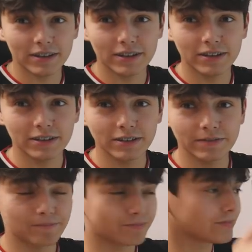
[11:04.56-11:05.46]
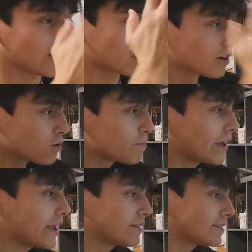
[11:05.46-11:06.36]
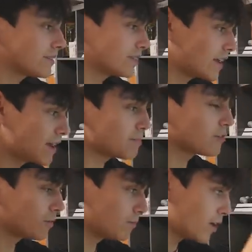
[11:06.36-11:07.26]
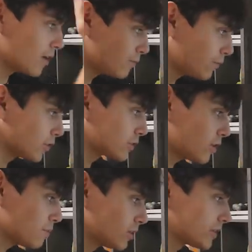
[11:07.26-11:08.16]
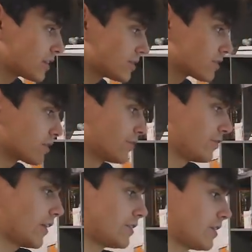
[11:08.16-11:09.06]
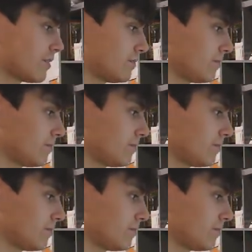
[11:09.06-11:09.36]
yy, na grupie, jesteś najlepszą fotomontażystką w świecie.